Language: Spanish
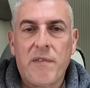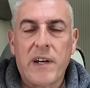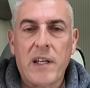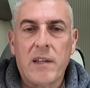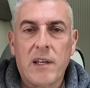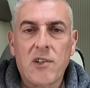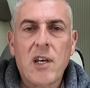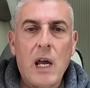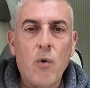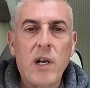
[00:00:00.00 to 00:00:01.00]
diferentes
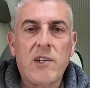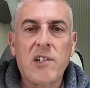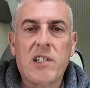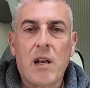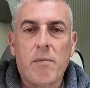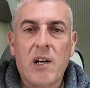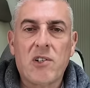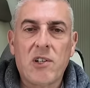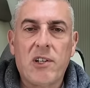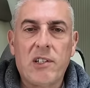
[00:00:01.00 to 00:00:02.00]
y aún existen
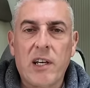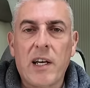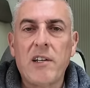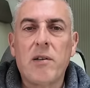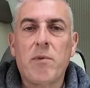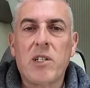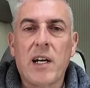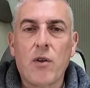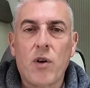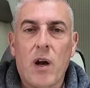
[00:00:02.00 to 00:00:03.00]
más. Si seguís
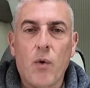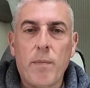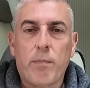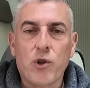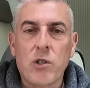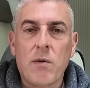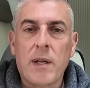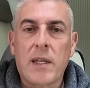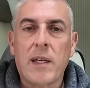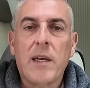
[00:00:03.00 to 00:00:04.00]
investigando en la web,
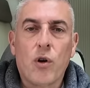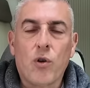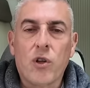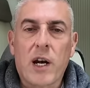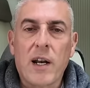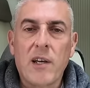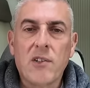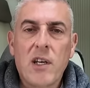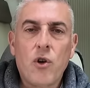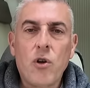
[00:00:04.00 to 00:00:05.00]
posiblemente lo
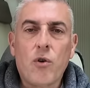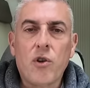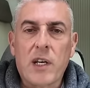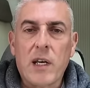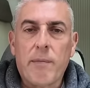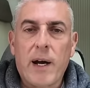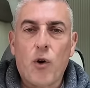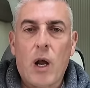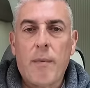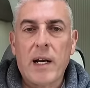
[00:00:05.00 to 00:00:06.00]
encontraréis. Yo lo encontré
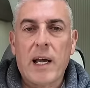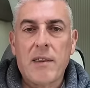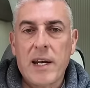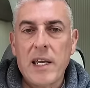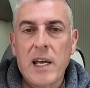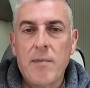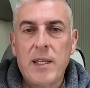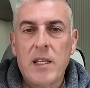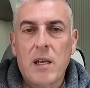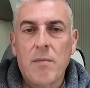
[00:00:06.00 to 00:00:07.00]
bajo la marca Dreya,
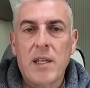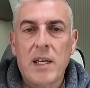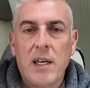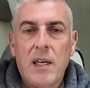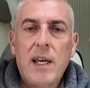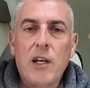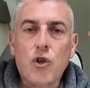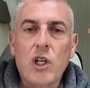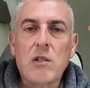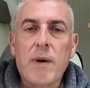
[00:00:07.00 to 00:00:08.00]
evidentemente, y las
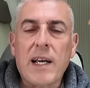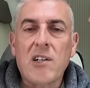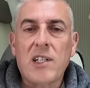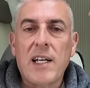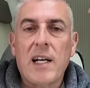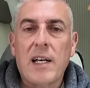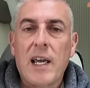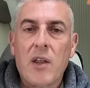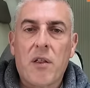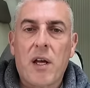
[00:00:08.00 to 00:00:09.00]
otras marcas eran
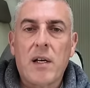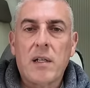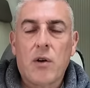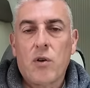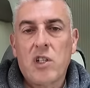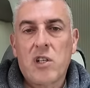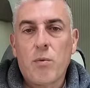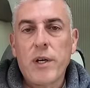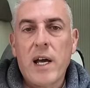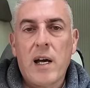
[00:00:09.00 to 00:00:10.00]
EZA, que lo
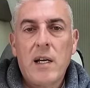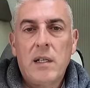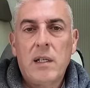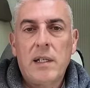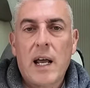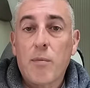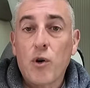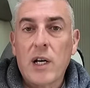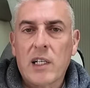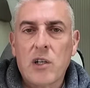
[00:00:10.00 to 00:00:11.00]
distribuía eh,
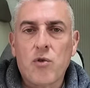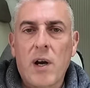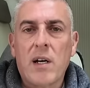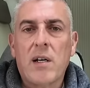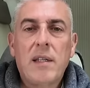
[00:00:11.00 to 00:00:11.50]
Narbonne Accessoire,